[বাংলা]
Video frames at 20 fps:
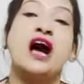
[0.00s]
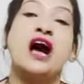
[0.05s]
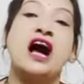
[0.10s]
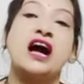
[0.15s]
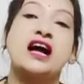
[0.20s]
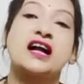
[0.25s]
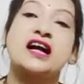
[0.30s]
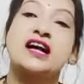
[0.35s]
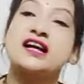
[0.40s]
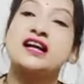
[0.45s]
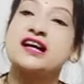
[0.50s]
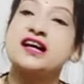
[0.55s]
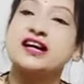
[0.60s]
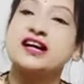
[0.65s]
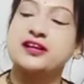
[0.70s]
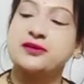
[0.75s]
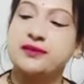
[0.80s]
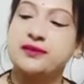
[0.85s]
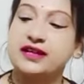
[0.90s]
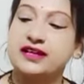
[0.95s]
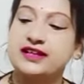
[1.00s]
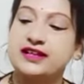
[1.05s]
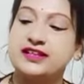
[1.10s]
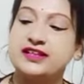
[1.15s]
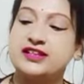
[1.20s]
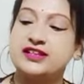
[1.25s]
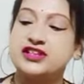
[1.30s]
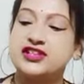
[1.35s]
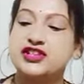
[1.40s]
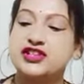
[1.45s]
আকাঙ্ক্ষা হারবালের
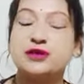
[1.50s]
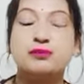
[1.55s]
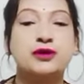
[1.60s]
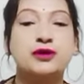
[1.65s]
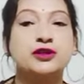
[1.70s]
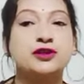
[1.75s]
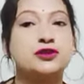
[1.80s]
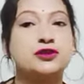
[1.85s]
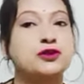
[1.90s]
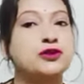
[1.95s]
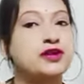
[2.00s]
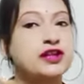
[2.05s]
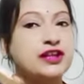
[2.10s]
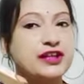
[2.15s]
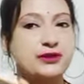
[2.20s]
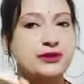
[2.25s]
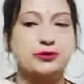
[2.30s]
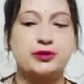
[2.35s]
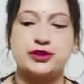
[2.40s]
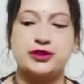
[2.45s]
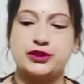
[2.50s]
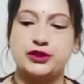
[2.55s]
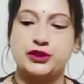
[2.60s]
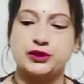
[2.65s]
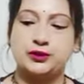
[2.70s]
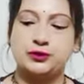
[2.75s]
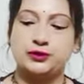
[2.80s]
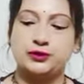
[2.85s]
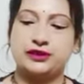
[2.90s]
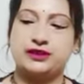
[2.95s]
সীমন্তক লিকুইড
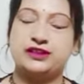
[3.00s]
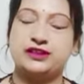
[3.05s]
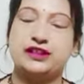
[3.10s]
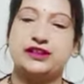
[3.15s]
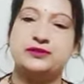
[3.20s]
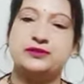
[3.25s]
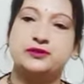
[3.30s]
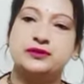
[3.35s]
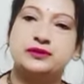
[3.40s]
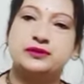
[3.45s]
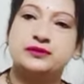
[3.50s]
সিঁদুর দেখুন